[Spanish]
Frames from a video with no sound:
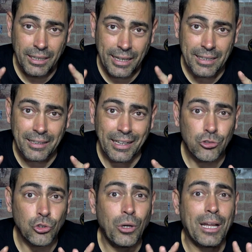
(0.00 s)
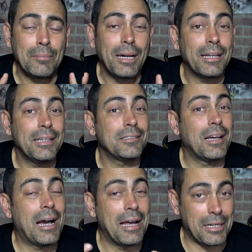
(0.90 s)
En este caso, además,
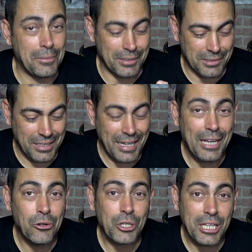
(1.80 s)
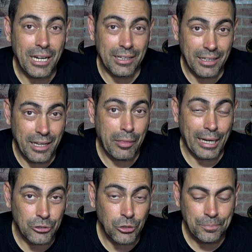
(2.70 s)
es al revés. El original es de
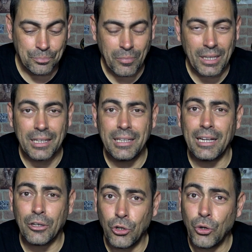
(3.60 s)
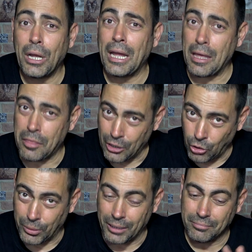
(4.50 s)
latón y el clon es de
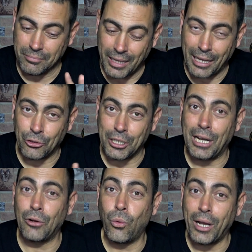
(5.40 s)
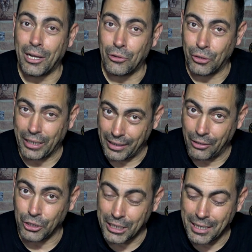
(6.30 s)
cobre. El original juega con que
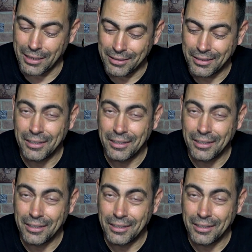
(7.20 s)
es original,